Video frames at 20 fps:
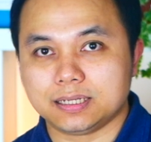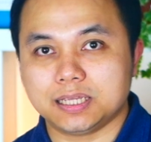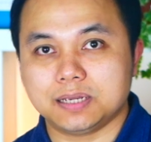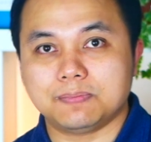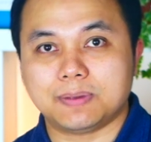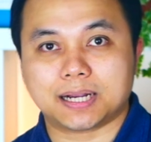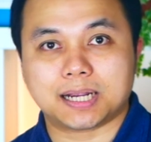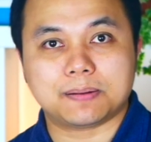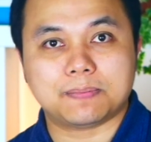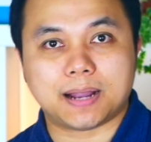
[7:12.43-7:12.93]
nhưng
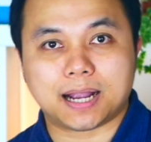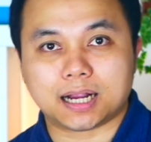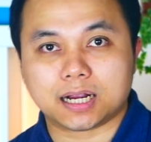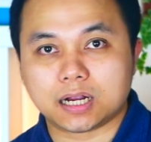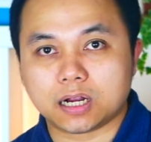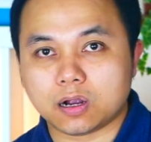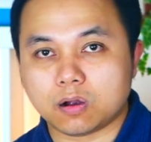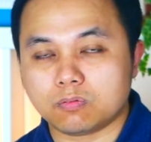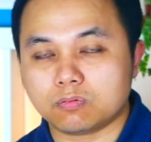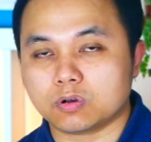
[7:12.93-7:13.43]
mà các bạn
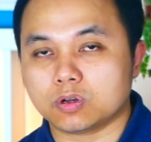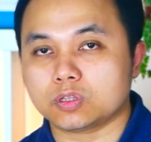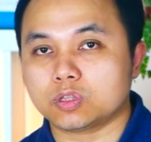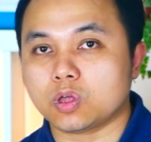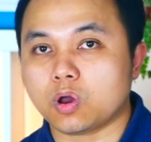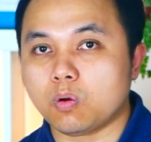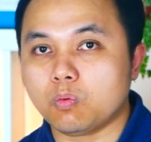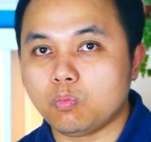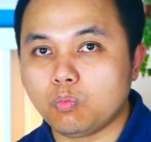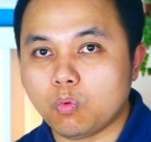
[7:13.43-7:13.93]
không có
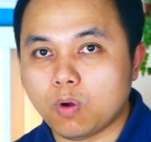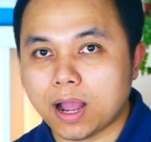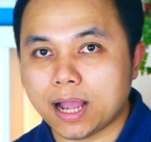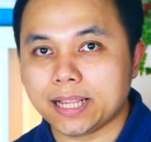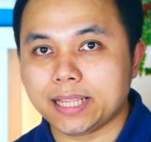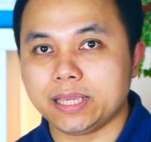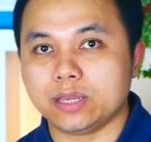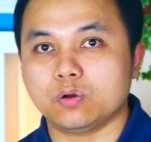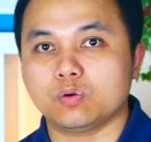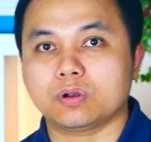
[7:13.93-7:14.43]
tốn quá
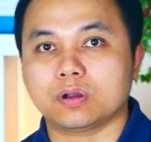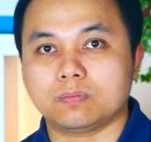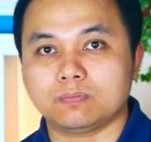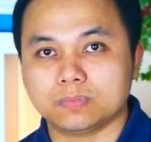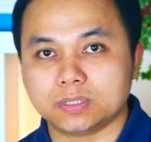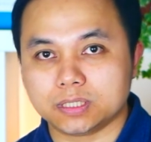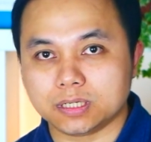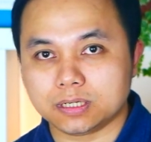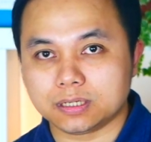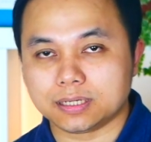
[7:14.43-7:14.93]
nhiều công
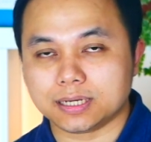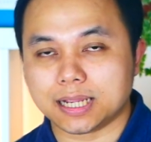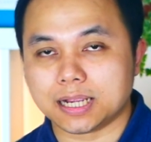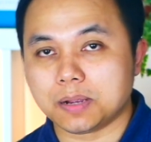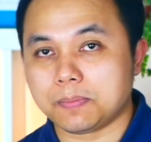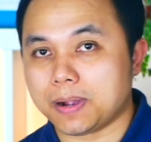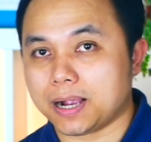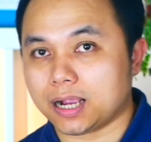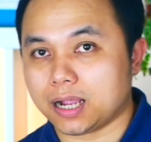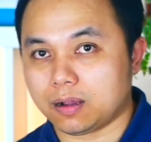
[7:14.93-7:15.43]
sức để các
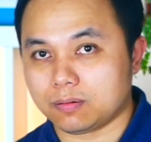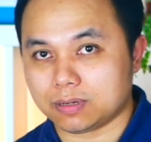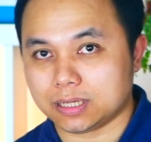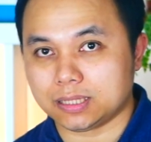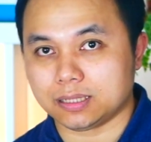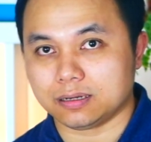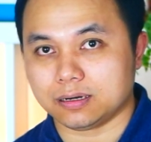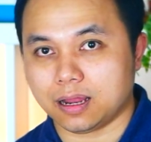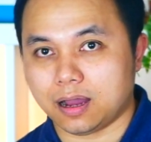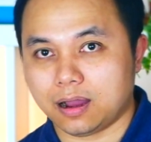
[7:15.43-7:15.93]
bạn học cái
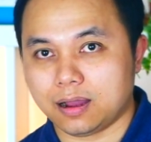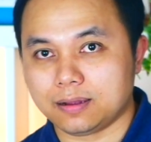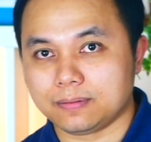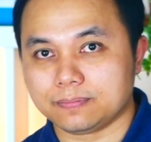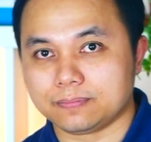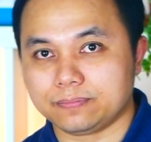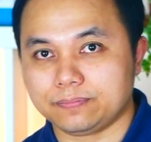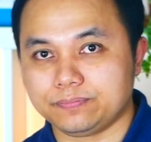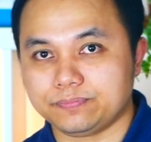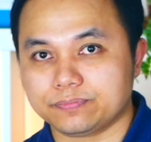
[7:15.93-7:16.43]
từ đó
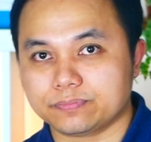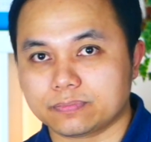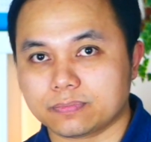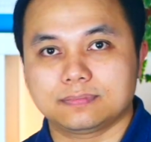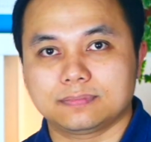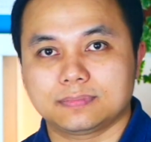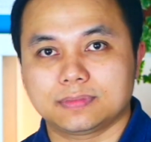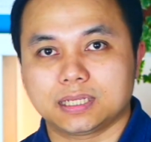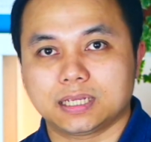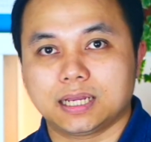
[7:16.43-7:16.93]

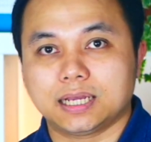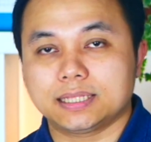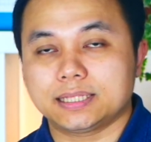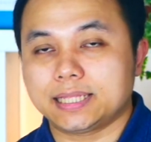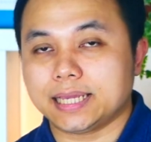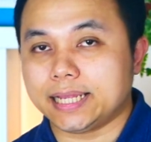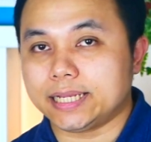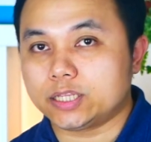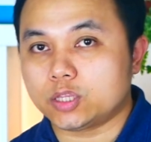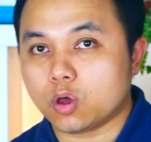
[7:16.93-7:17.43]

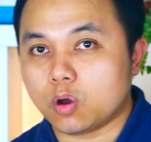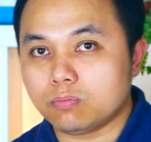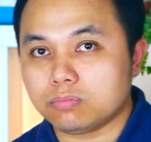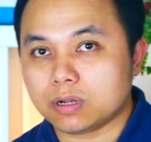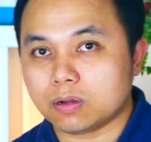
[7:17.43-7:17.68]
thì tốn